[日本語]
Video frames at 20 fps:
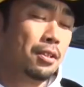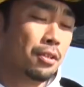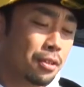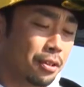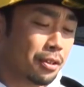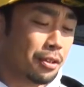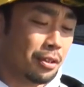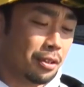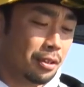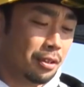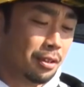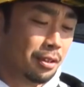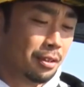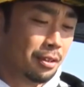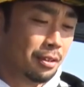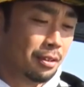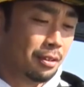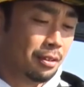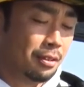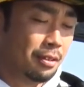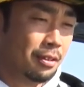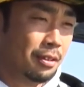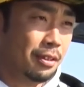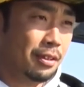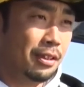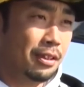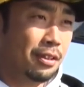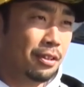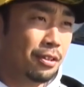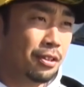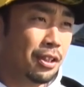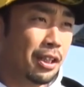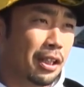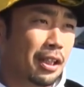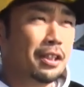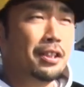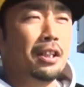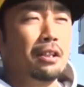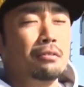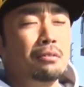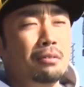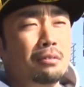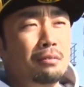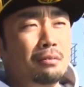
すぐ釣りができちゃう